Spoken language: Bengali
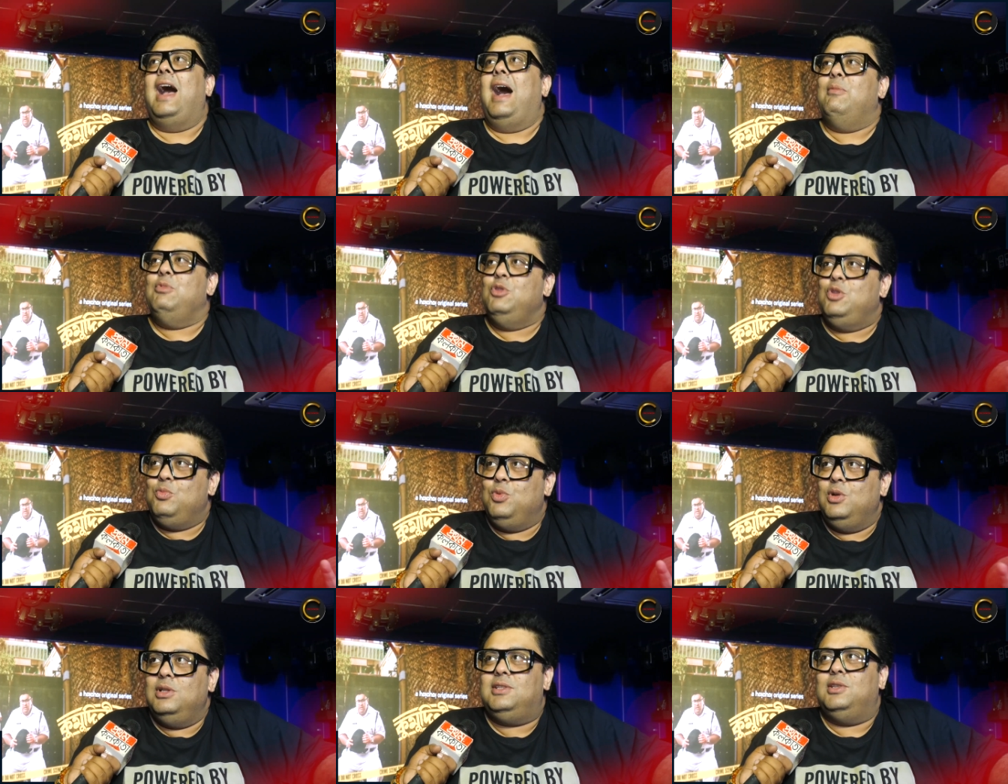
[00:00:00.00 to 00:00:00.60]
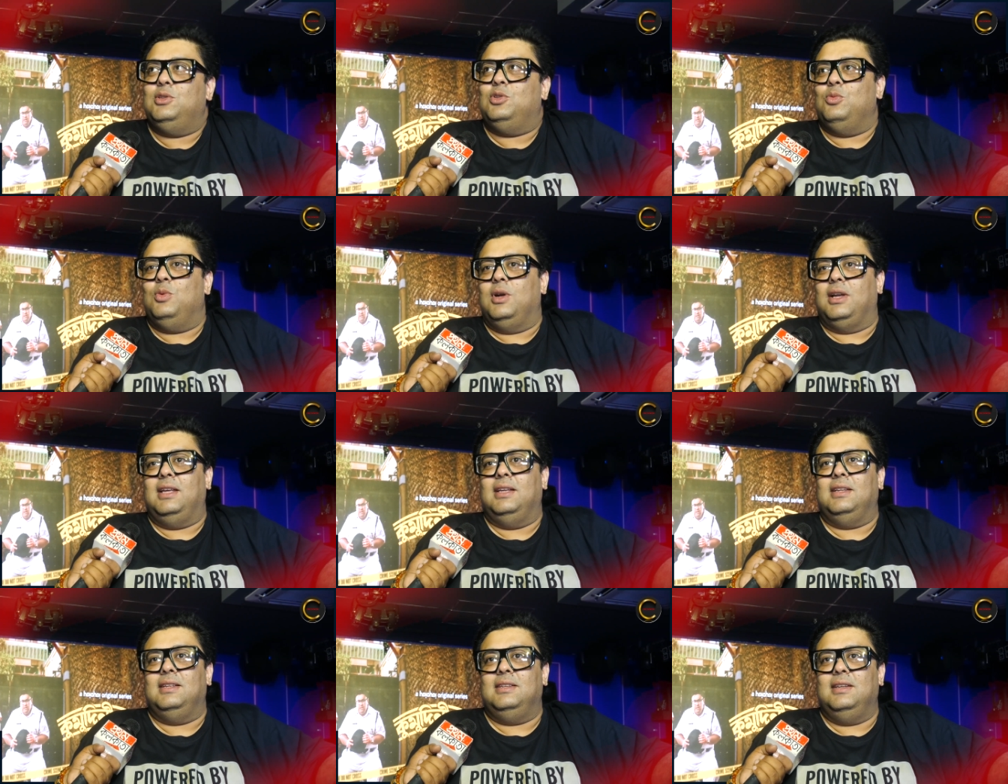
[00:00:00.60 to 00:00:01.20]
আমি তো বলছি
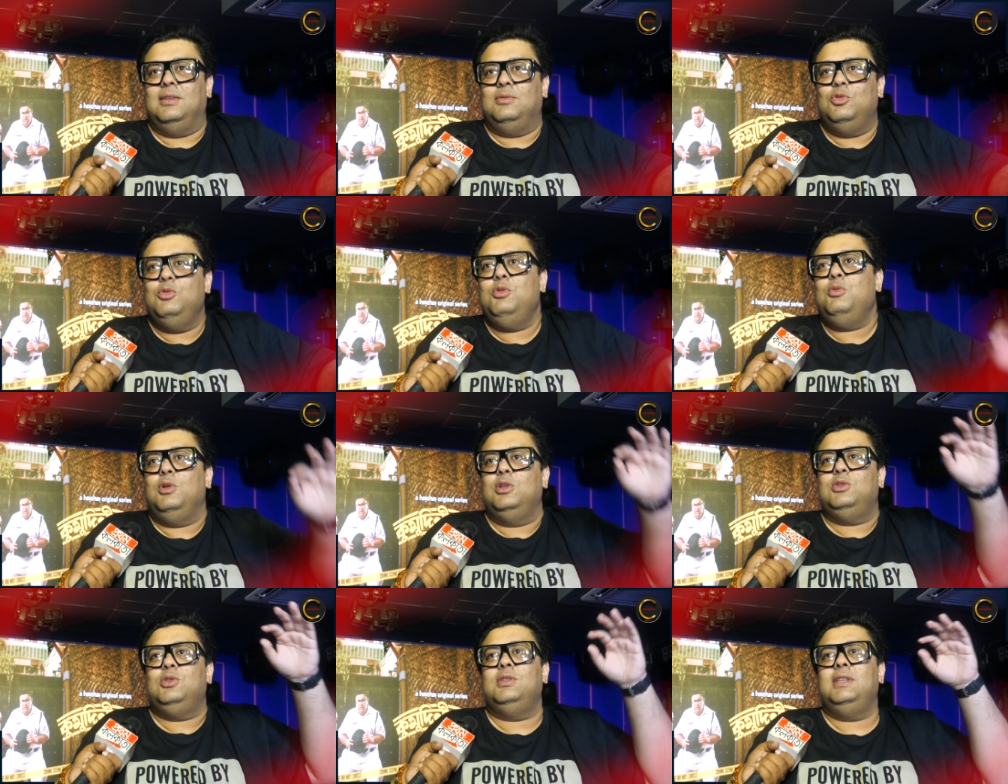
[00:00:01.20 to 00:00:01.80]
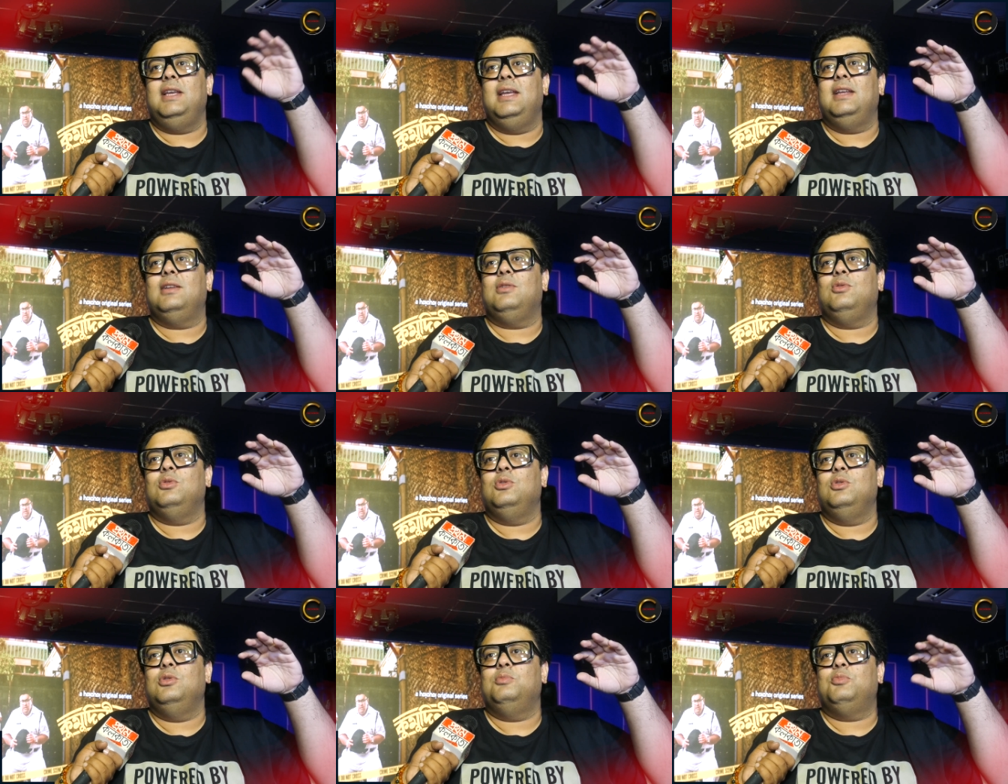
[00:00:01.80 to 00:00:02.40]
তোমাকে তুমি বলছো যে এর
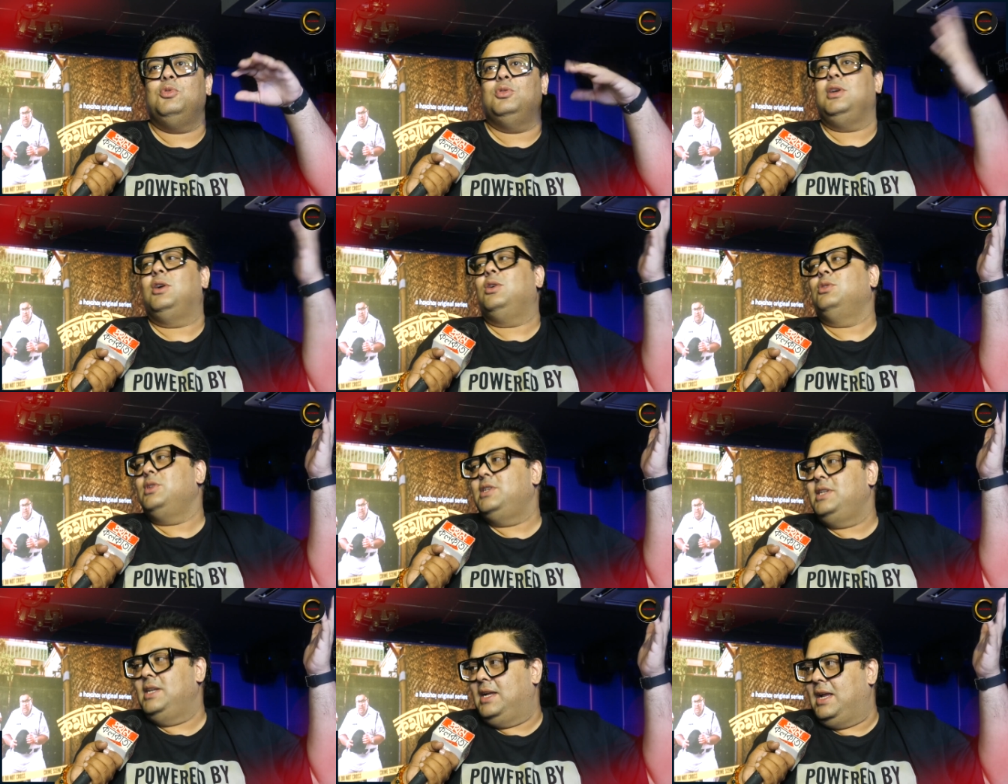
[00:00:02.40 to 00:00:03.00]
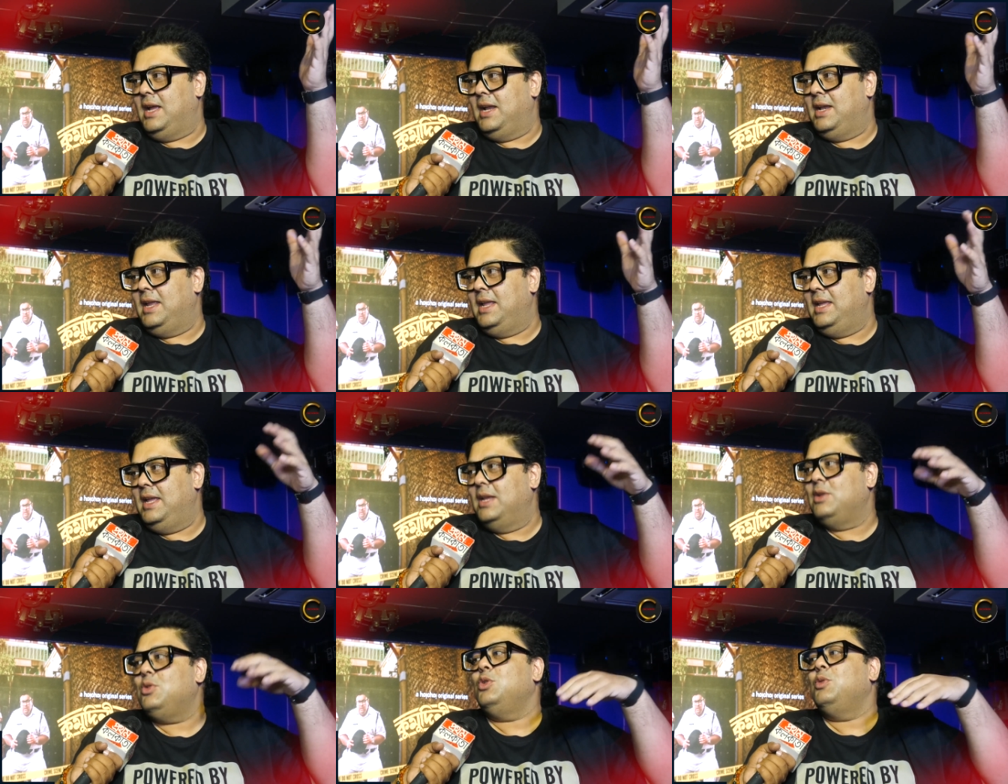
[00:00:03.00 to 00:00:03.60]
কোনো প্রথাগত শিক্ষা নেই
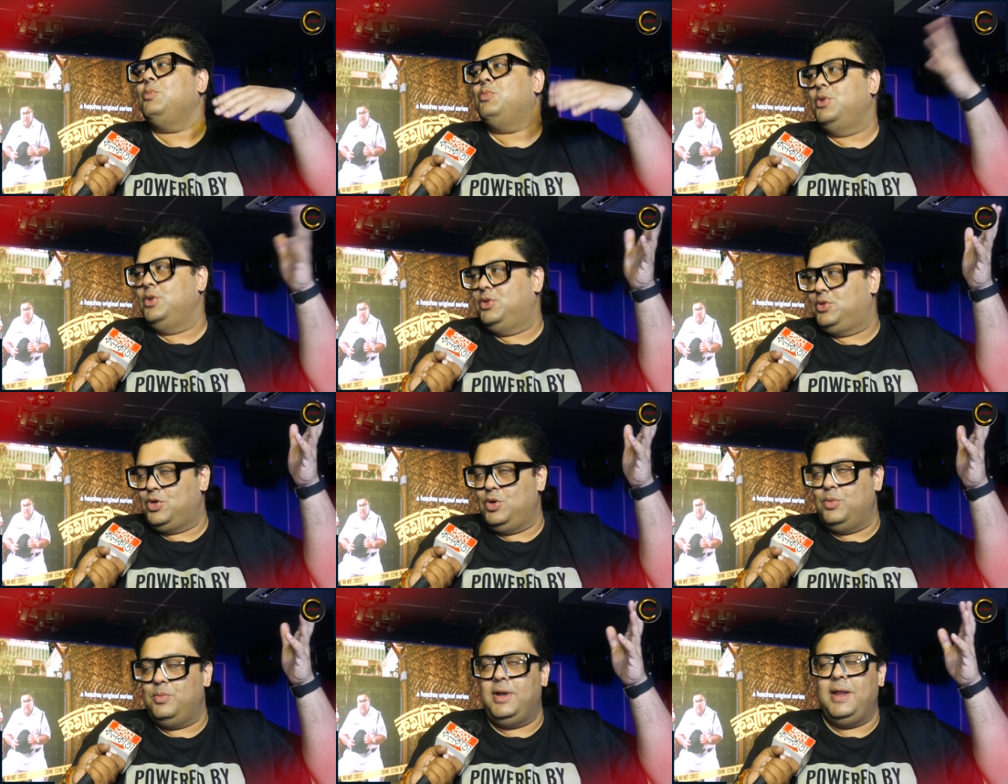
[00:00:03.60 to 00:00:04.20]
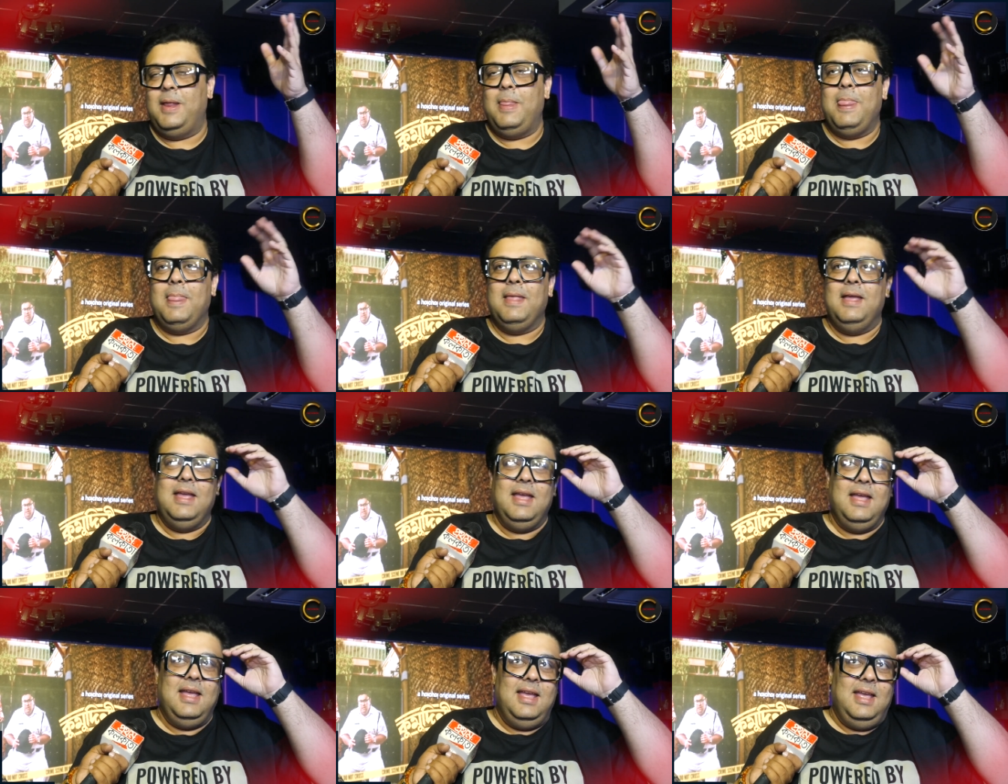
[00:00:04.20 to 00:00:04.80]
এর কোনো পরিশ্রম নেই হ্যাঁ।